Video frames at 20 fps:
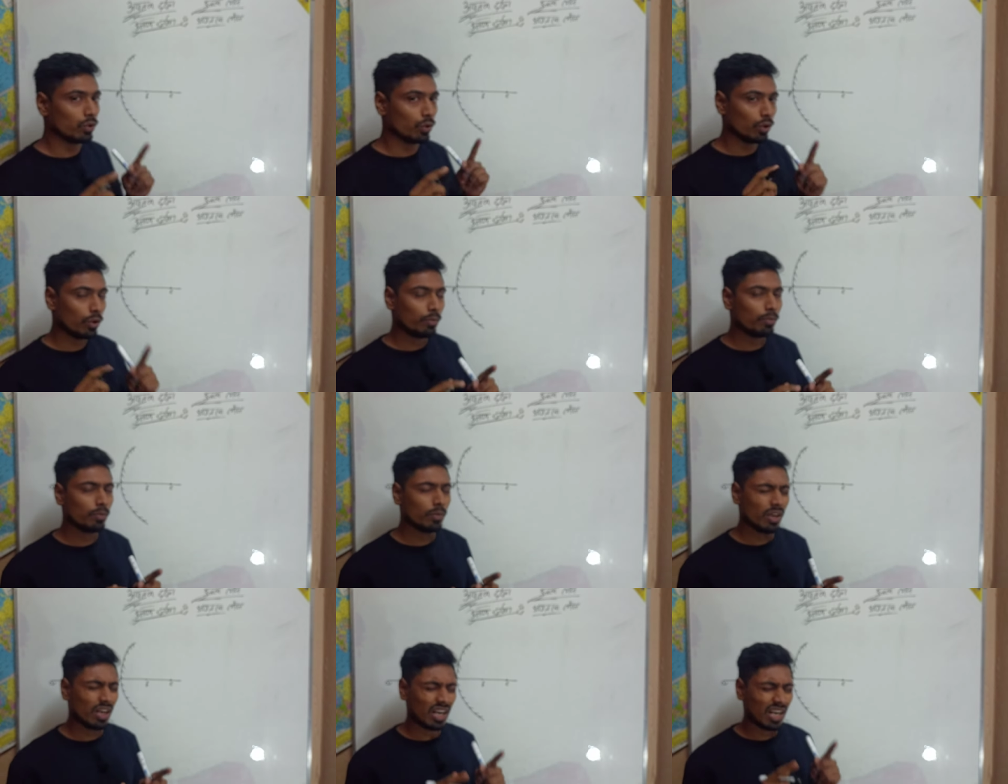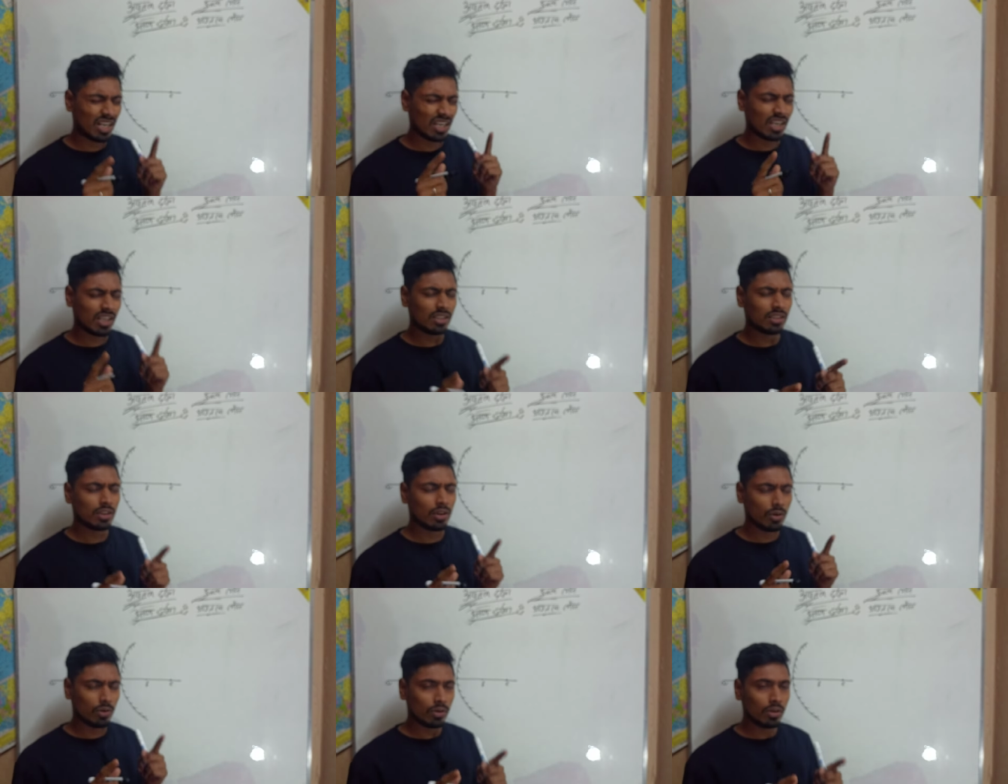ध्रुव
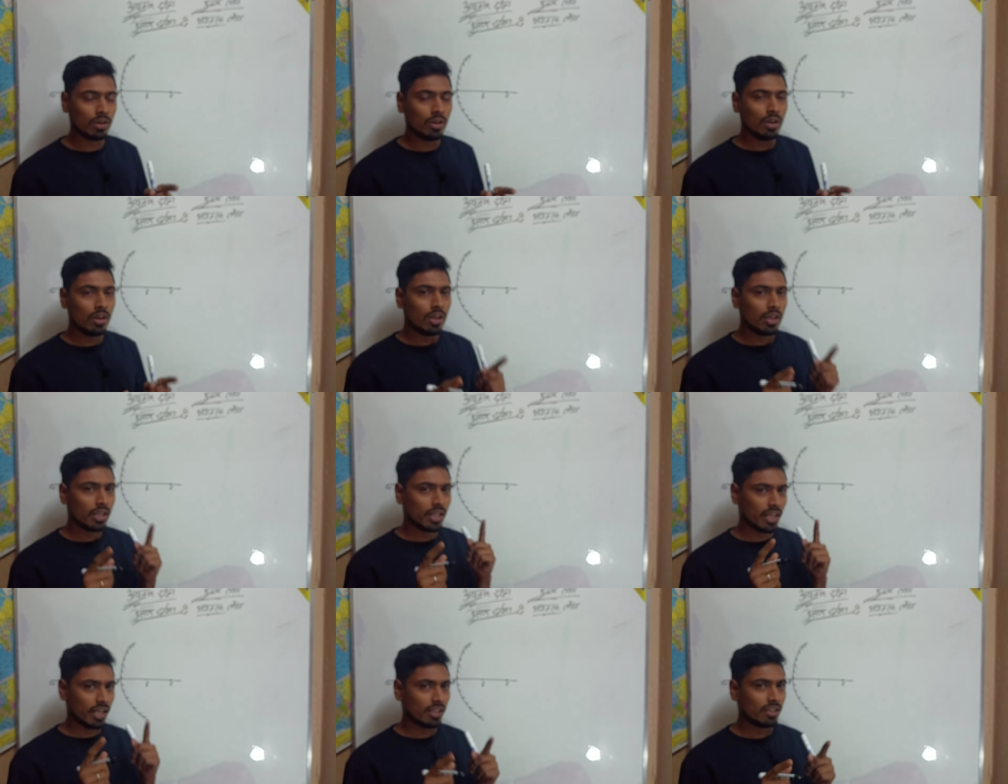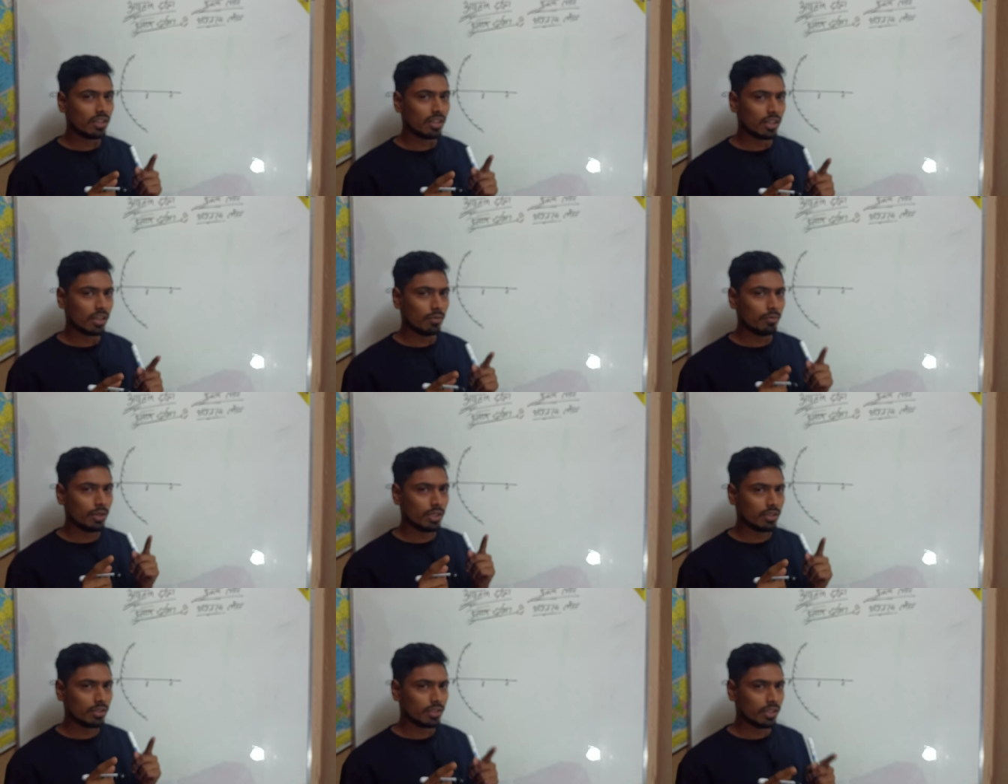अनंत और केंद्र के
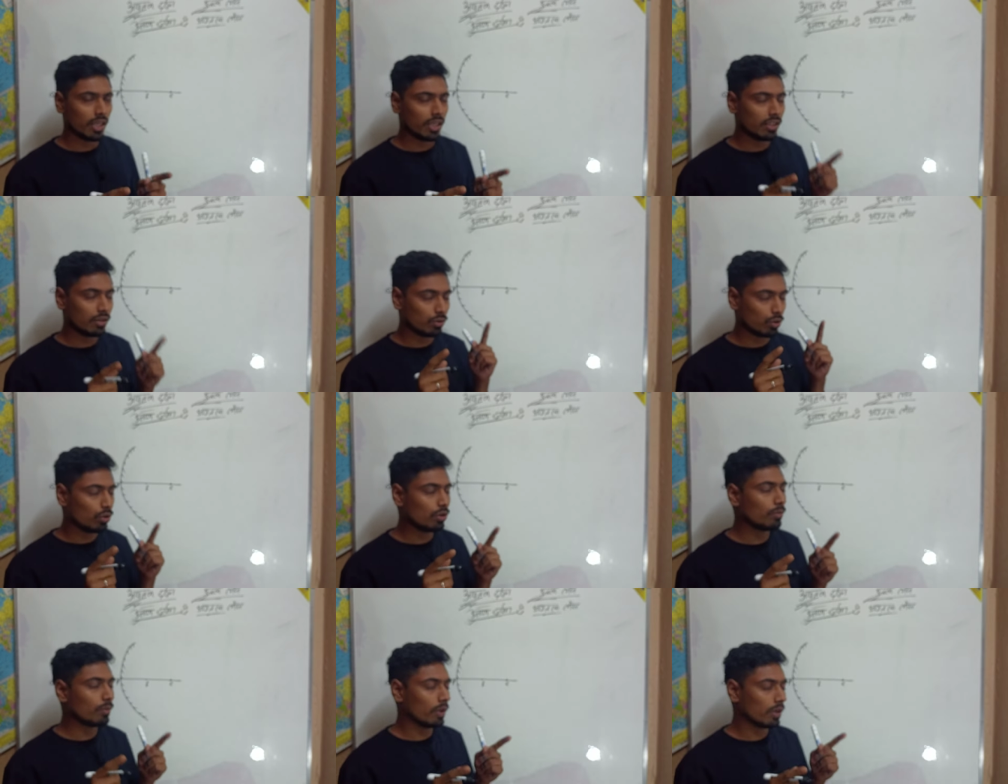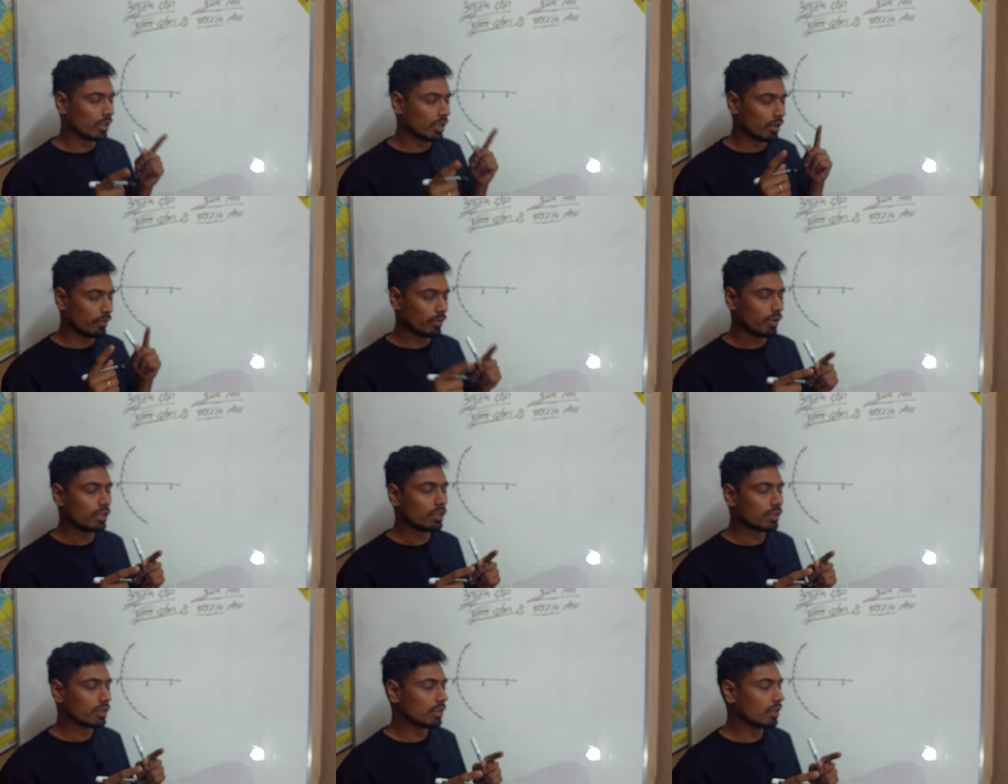बीच यानी ध्रुव के
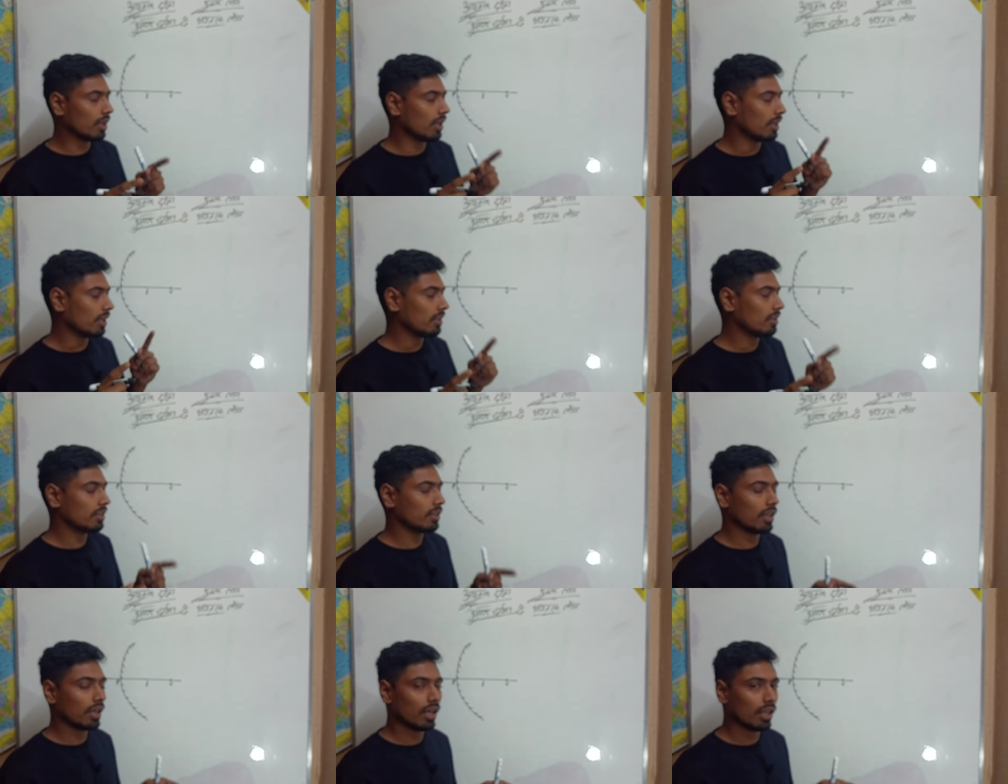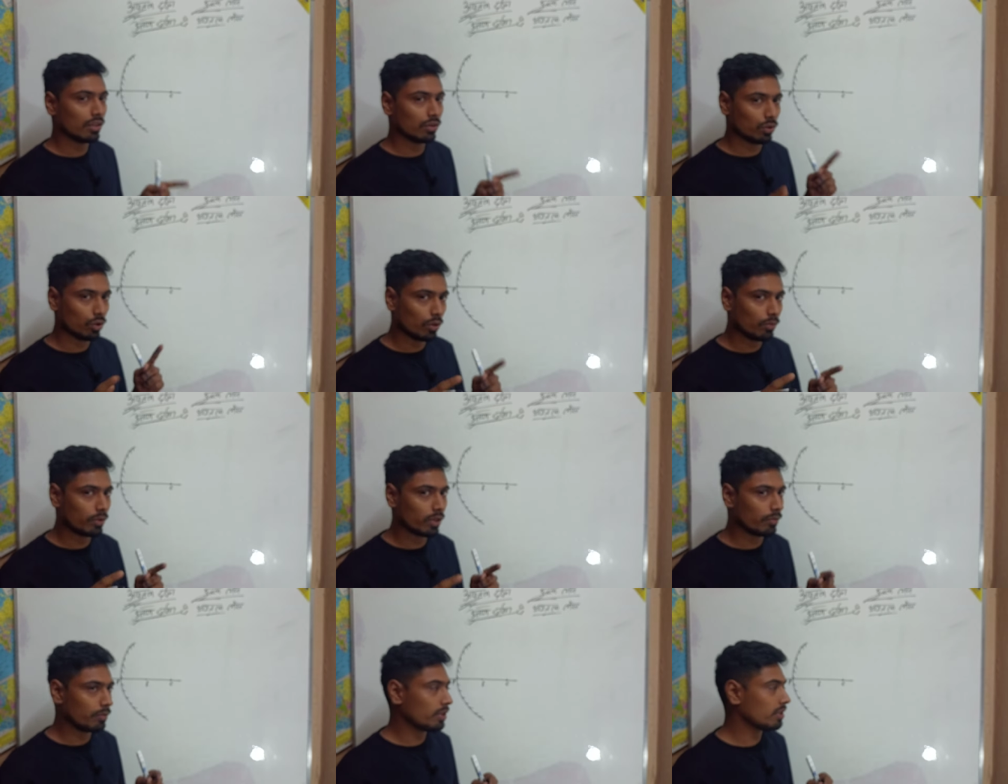बीच अनंत या ध्रुव
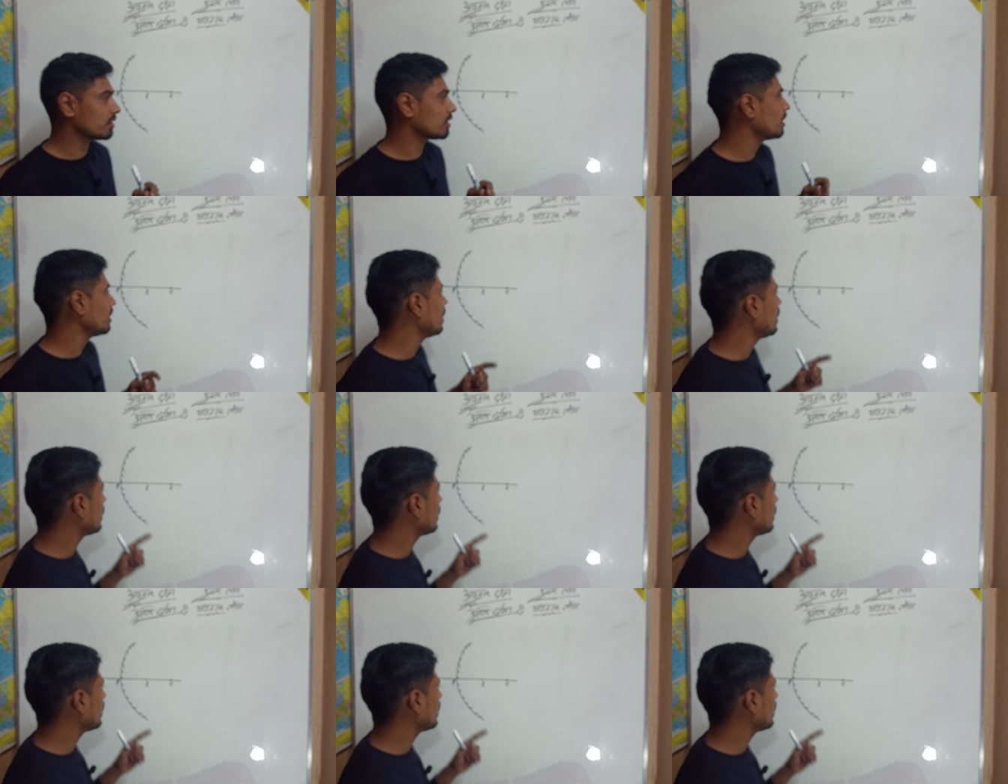के बीच